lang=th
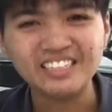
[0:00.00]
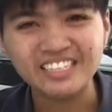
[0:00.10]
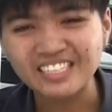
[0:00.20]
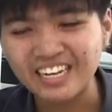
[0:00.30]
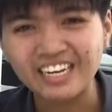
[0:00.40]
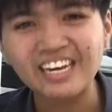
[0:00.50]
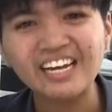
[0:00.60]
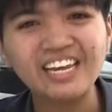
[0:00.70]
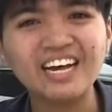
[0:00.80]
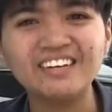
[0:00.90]
ที่ใช้ใน
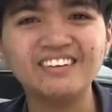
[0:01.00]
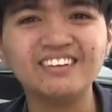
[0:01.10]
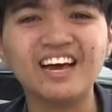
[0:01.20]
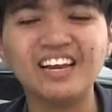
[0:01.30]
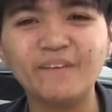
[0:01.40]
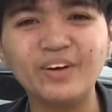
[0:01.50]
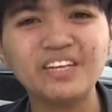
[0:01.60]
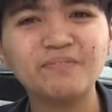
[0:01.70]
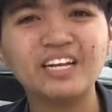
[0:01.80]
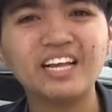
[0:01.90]
ด้านในการสื่อสารหรือว่า
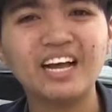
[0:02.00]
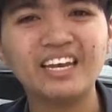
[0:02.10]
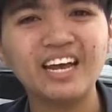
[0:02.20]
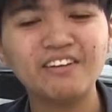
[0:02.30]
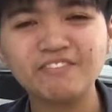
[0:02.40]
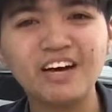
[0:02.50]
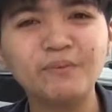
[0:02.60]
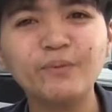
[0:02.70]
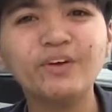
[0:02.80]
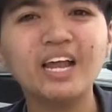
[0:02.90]
จะเป็นการด้านฟัง
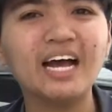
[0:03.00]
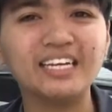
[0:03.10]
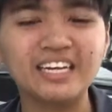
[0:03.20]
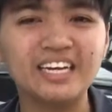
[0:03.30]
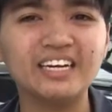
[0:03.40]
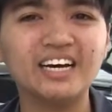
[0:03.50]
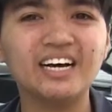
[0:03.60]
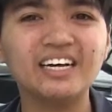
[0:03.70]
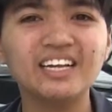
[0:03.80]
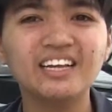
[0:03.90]
พูดอ่านเขียนนะ
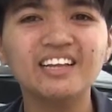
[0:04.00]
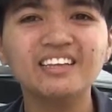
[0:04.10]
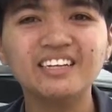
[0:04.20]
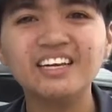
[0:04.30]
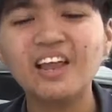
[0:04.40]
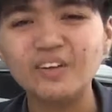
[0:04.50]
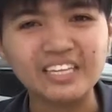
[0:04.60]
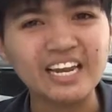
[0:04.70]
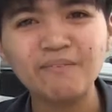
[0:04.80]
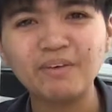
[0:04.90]
คะ ซึ่งเรา
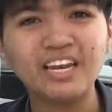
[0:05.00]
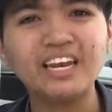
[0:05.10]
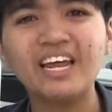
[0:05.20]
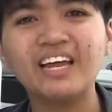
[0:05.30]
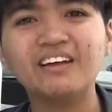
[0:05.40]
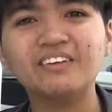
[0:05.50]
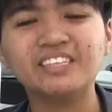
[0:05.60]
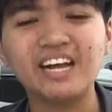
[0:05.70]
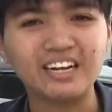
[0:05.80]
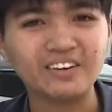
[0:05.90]
จะได้มัน
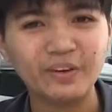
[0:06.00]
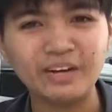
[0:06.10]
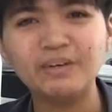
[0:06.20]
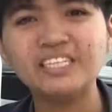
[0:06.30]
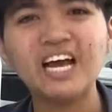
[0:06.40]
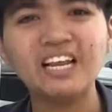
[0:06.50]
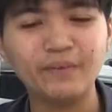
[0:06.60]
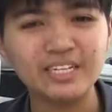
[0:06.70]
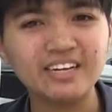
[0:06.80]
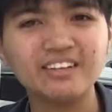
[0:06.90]
แน่ๆ จากโดยธรรมชาติหรื
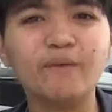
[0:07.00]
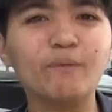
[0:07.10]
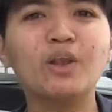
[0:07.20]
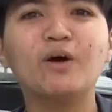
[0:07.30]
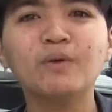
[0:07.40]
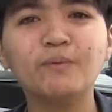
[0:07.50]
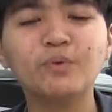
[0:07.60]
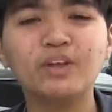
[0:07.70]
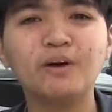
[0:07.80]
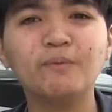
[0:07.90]
อว่าจากสิ่งแวดล้อมรอบ
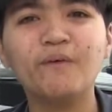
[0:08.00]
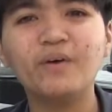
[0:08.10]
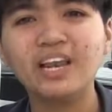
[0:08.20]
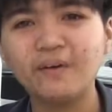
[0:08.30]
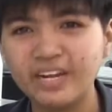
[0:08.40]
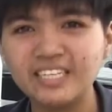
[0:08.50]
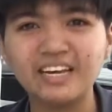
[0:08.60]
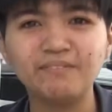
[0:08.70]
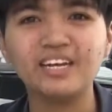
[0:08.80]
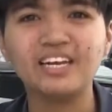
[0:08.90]
ตัวเราเพราะว่าเราได้
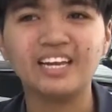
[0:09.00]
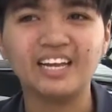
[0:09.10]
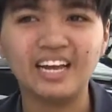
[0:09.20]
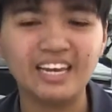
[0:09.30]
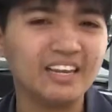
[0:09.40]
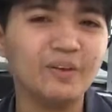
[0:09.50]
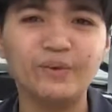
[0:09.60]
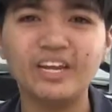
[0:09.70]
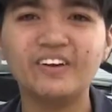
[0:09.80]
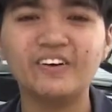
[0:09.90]
ใช้มันในการเรียน
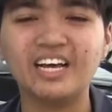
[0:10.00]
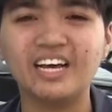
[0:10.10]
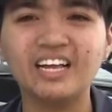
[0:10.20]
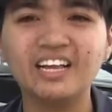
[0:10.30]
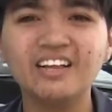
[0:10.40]
รู้แน่นอนค่ะ